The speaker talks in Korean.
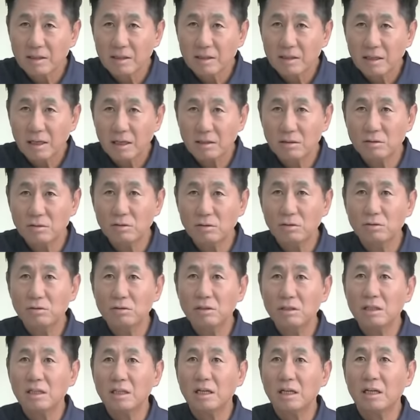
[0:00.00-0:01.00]

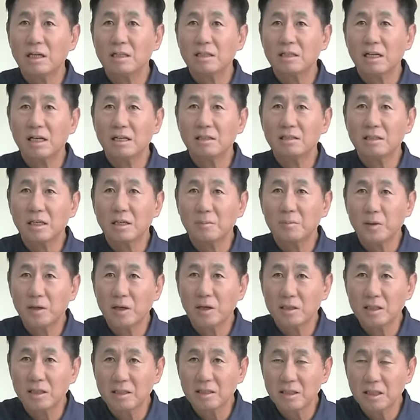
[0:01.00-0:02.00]
한동훈이가
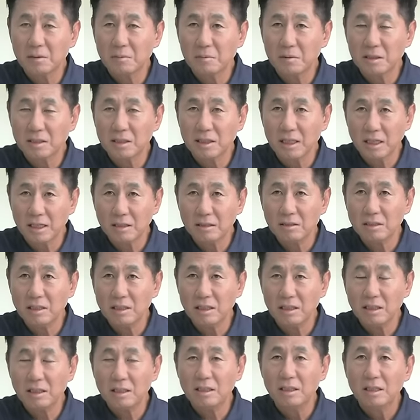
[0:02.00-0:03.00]
당대표가 된다면
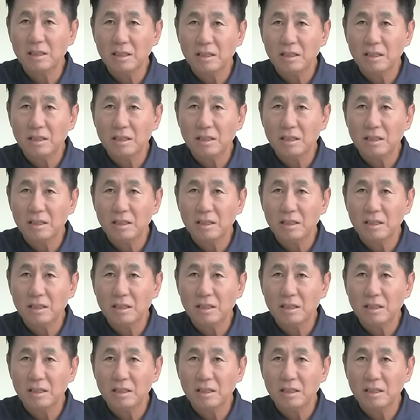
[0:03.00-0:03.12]
당연히